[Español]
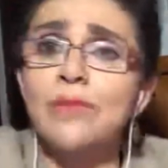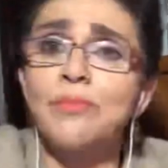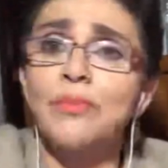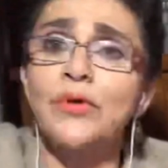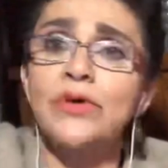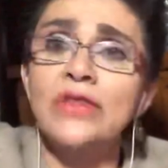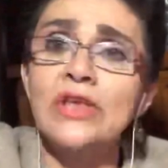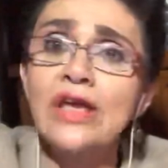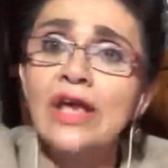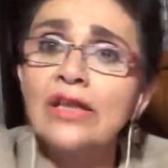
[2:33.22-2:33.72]

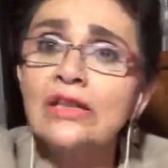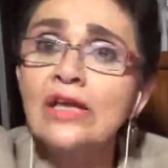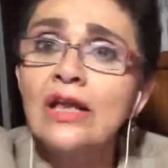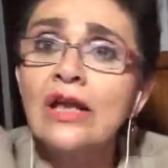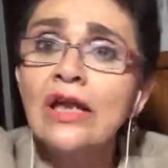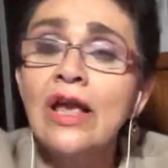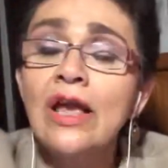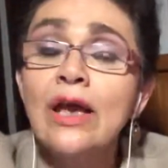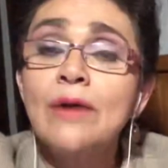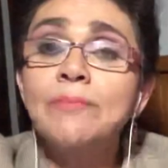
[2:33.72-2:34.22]
podían
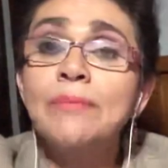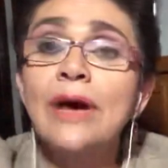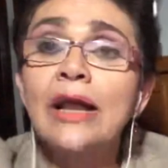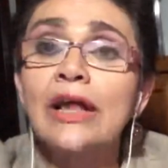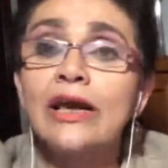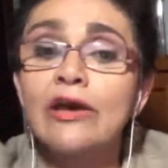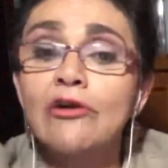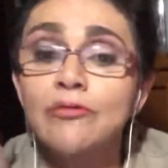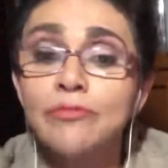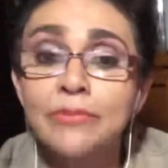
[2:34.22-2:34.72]

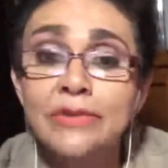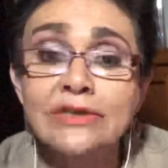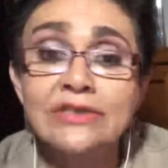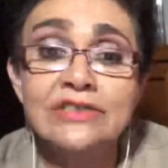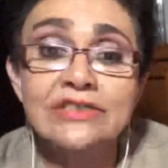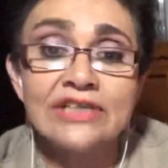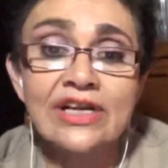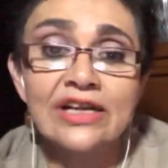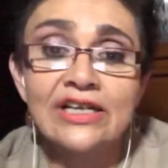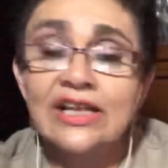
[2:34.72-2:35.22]
para
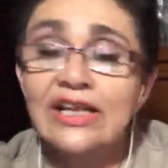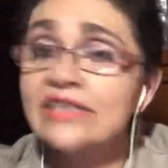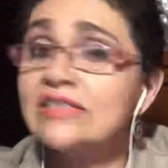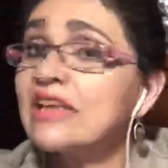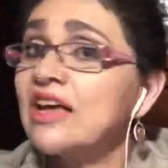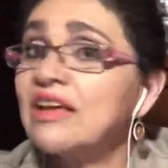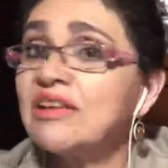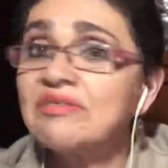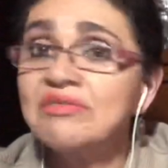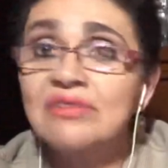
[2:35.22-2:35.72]
convencerlas
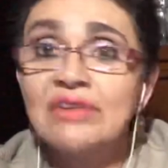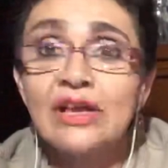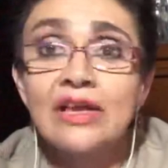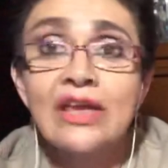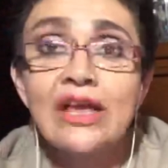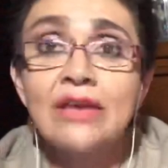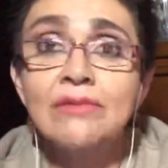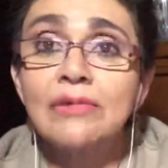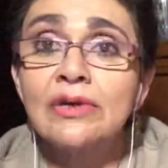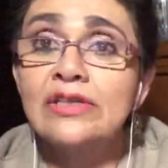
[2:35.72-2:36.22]
de
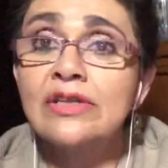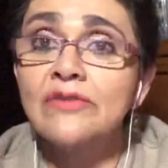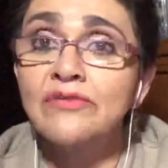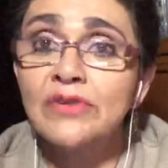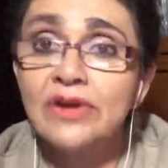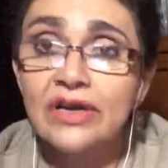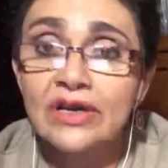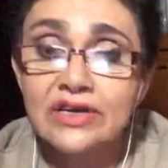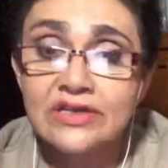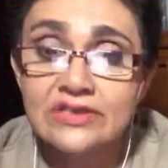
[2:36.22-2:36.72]
que iban a
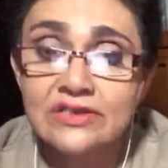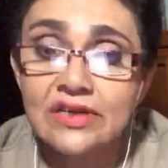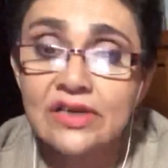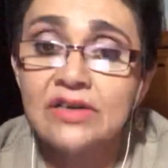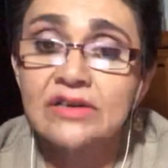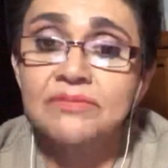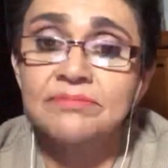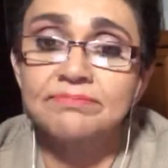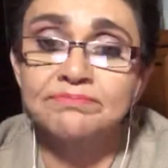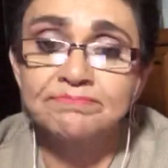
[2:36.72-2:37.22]
fracasar.
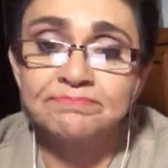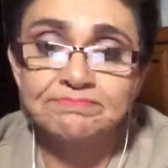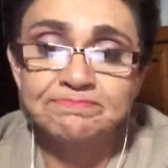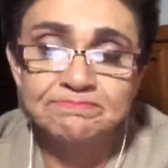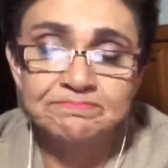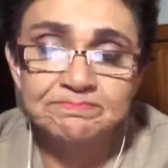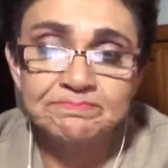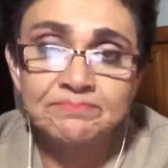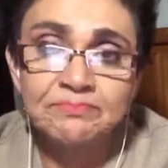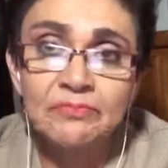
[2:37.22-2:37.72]

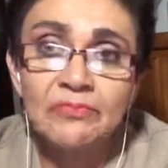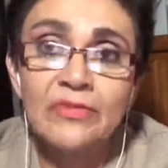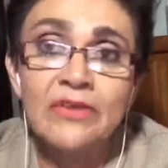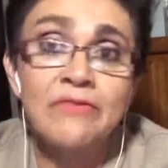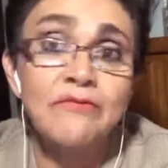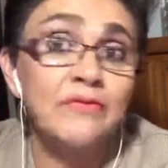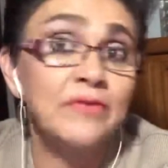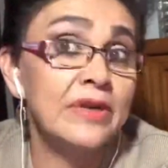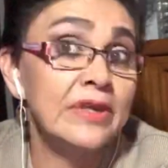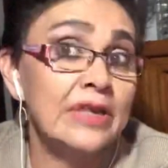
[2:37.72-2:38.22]

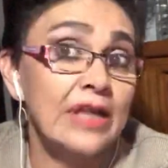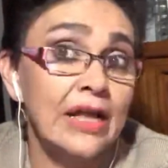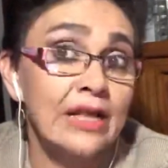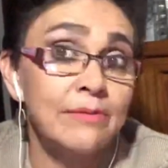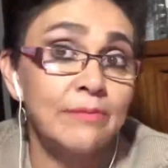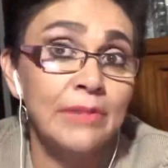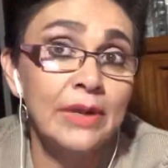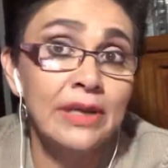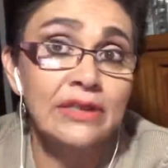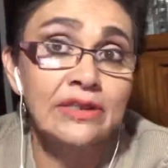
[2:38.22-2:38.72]

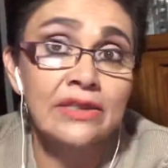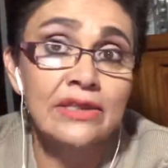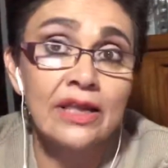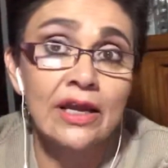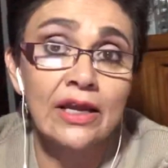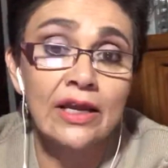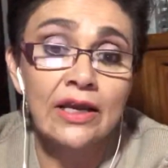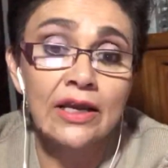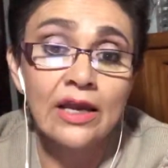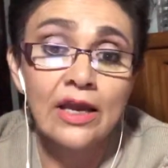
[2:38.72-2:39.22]

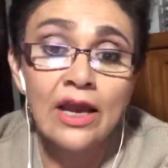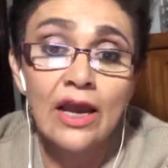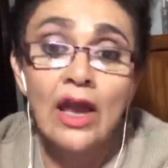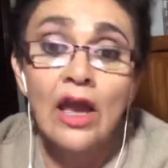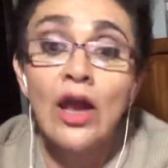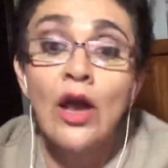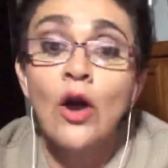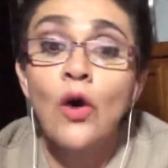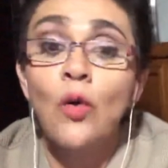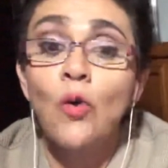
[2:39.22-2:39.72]
Finalmente,
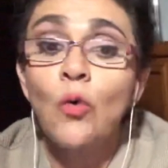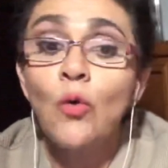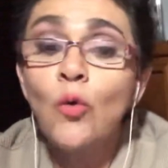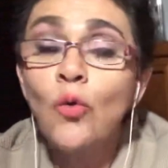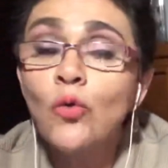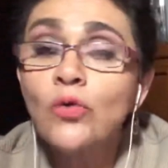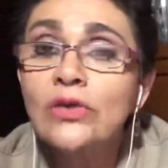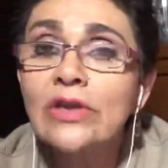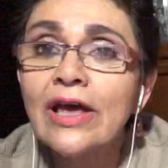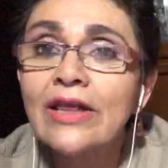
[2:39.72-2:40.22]

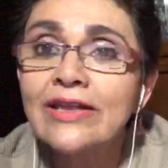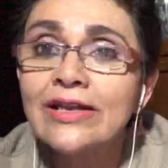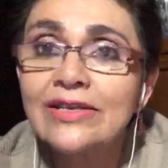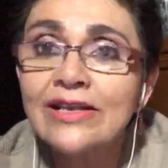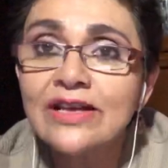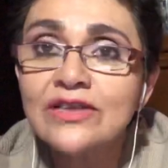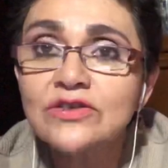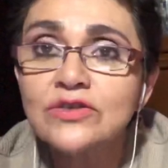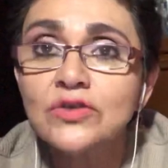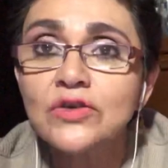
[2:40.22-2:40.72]
una de
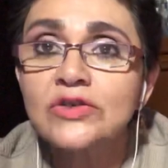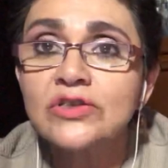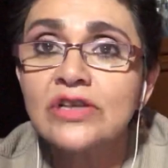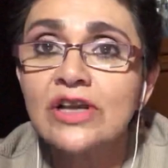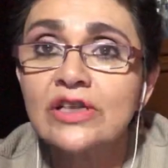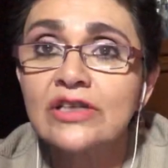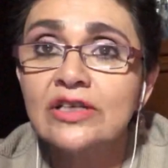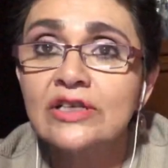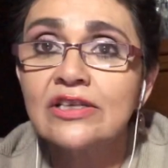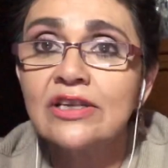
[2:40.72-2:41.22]
las dos
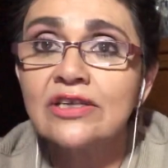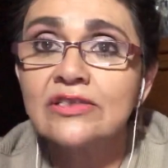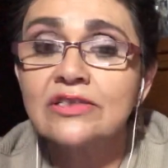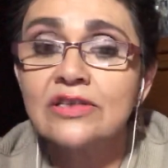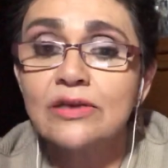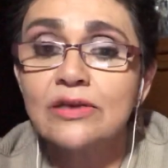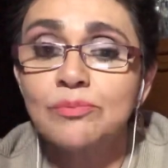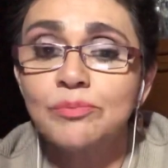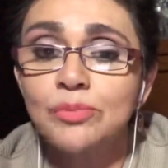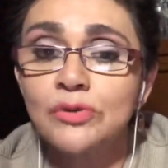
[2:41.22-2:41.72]
ranitas
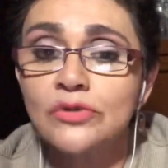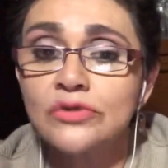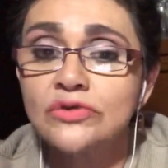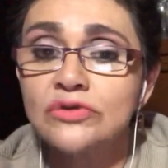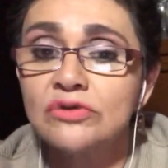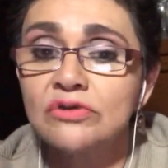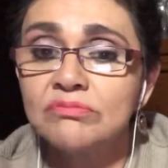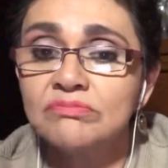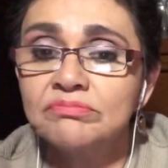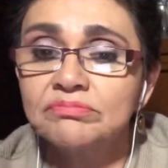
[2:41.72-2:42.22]
del
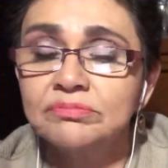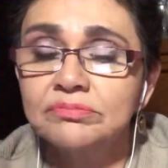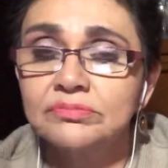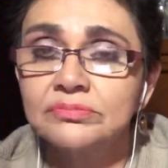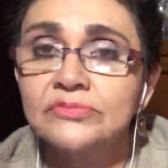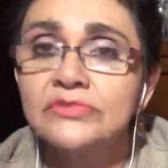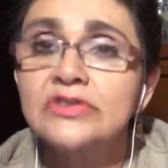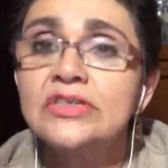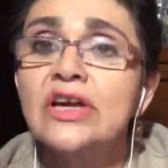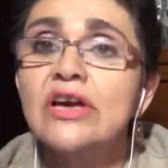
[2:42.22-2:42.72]
pozo
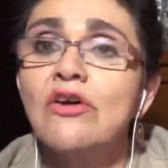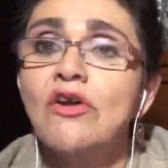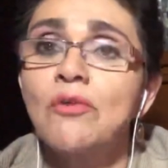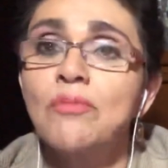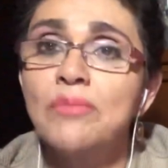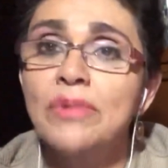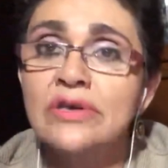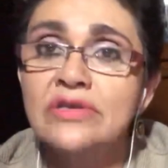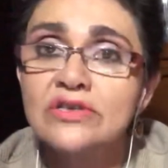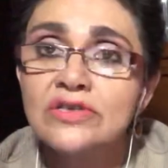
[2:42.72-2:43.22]
se
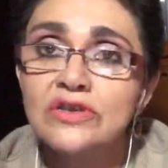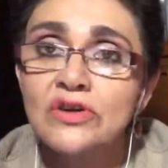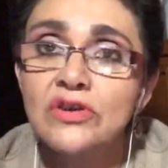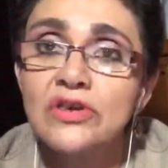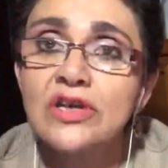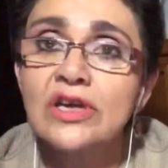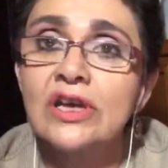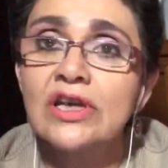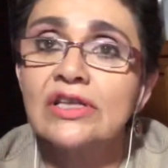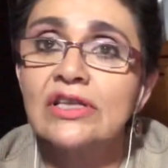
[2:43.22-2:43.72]
convenció
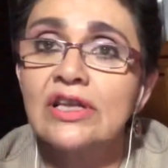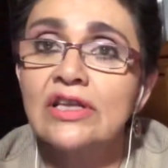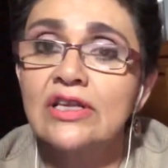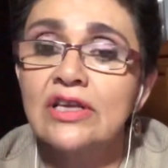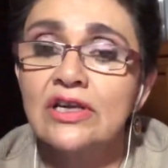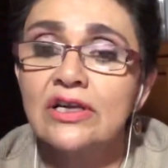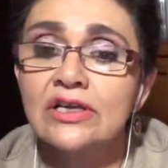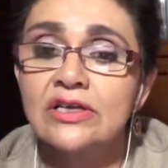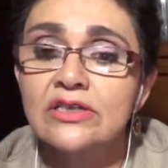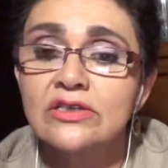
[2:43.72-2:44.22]
de que
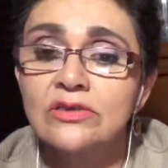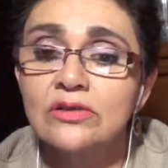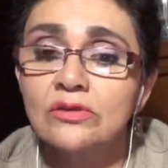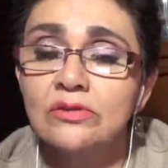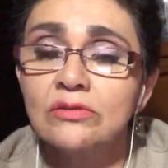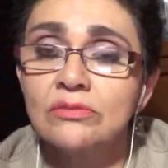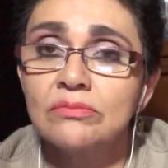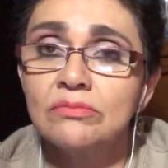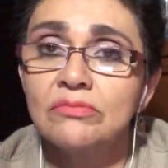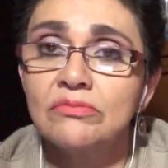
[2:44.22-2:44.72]
tenían razón
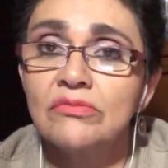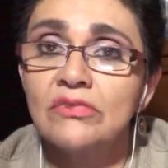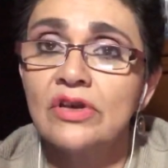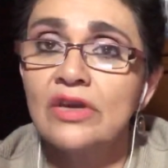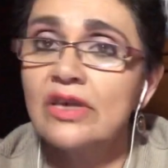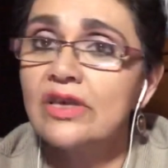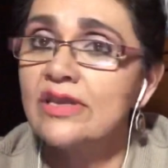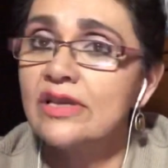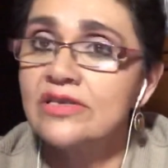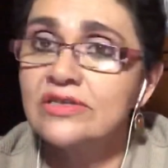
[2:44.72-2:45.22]

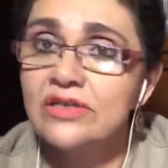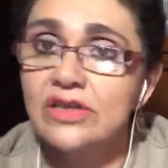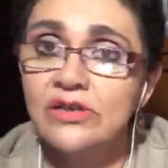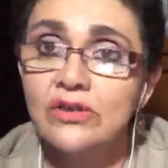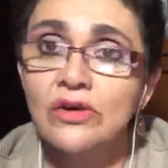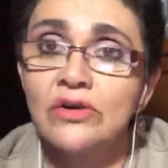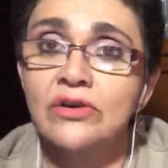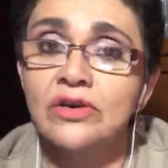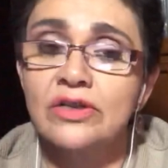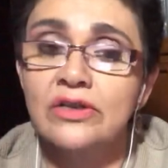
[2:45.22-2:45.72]
y
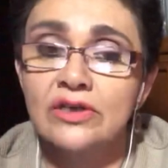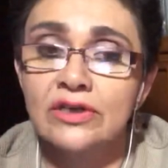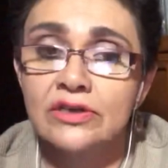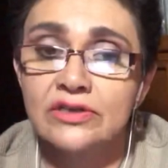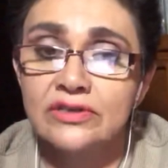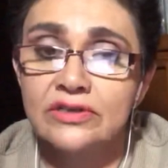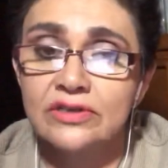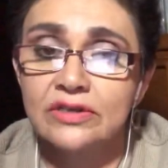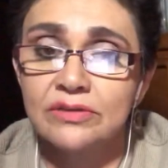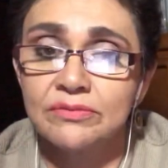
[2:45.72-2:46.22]
decidió
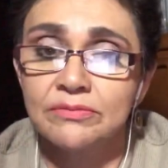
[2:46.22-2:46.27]
rendirse.